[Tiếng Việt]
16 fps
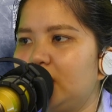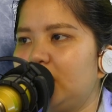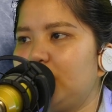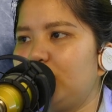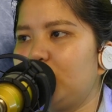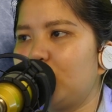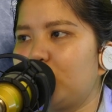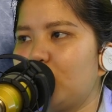
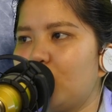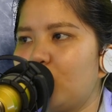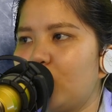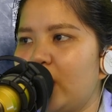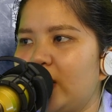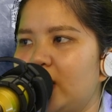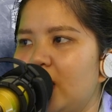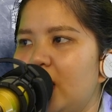Tiếp tục nôn
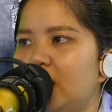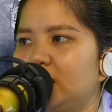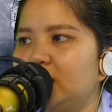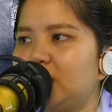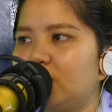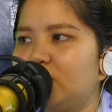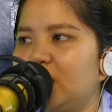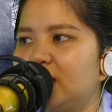ẹ
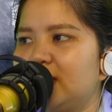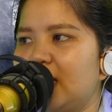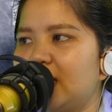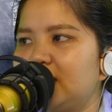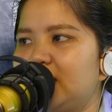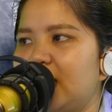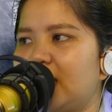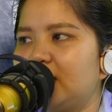Trong thần
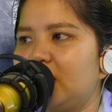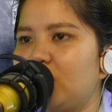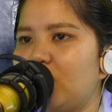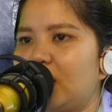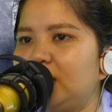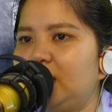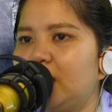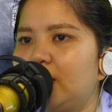sắc tràn đầy
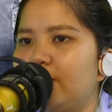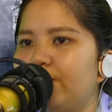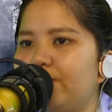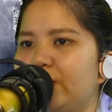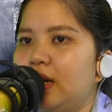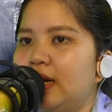oán giận